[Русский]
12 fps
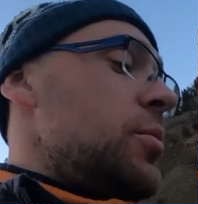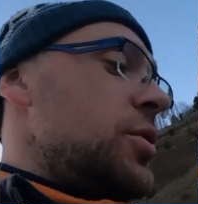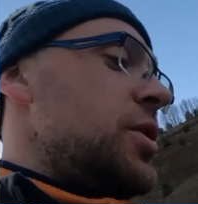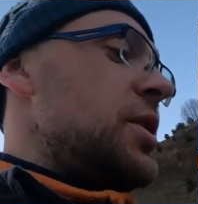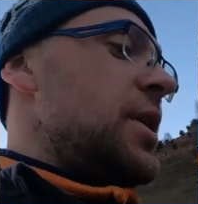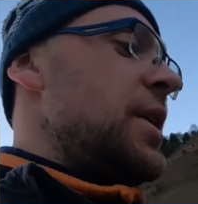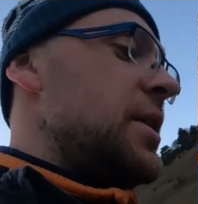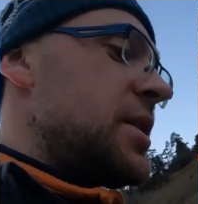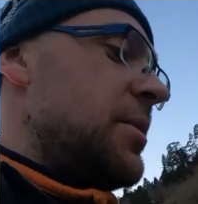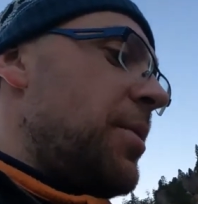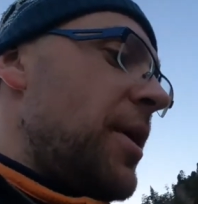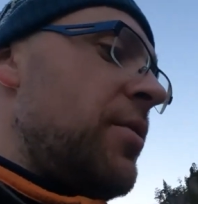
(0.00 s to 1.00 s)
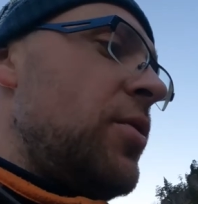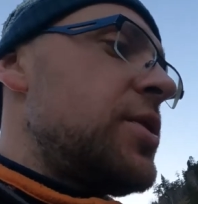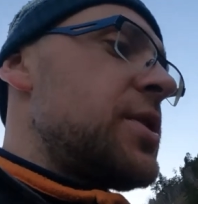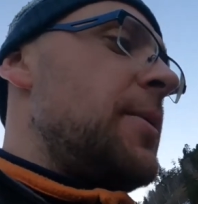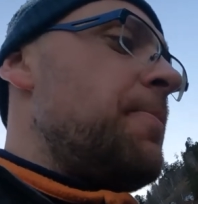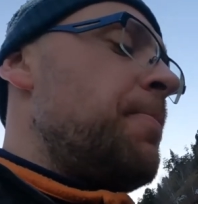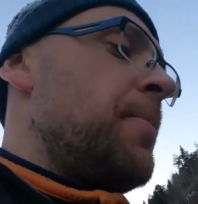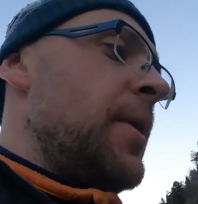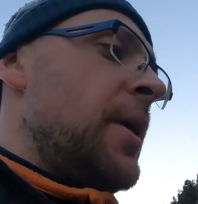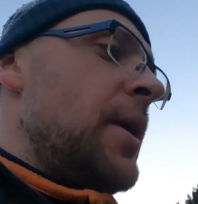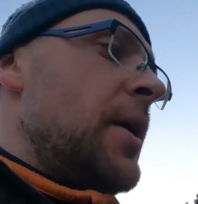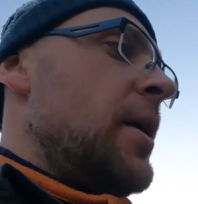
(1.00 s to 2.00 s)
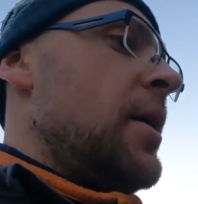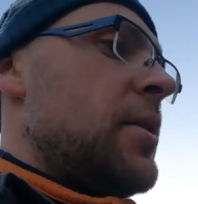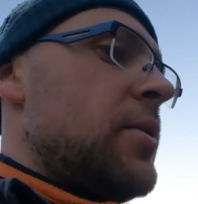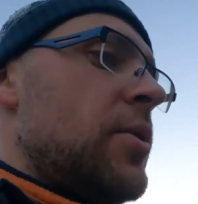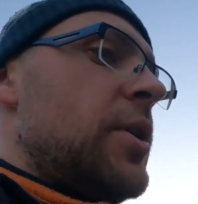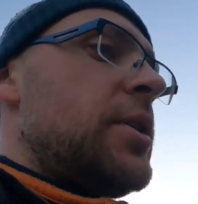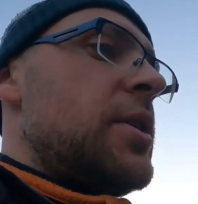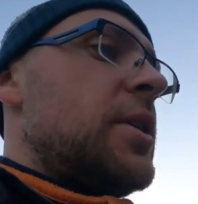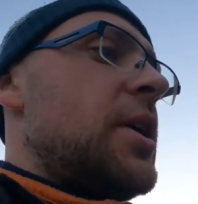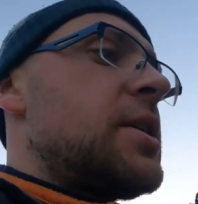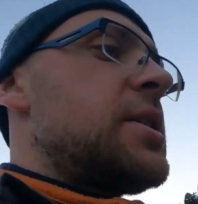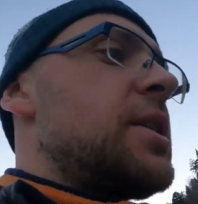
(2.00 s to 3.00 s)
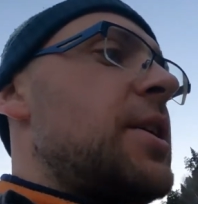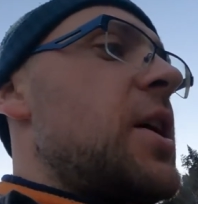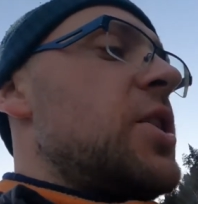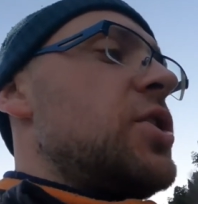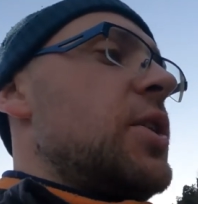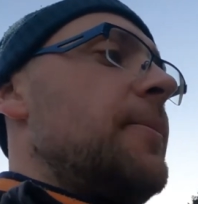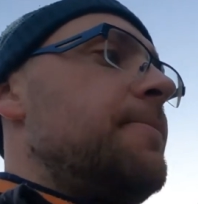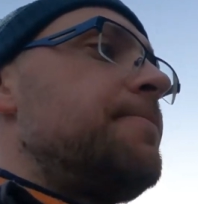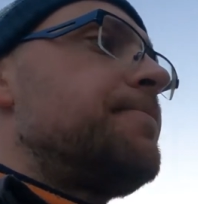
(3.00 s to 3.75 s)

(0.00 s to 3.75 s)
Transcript: он будет греться и порвется. Но это не так страшно.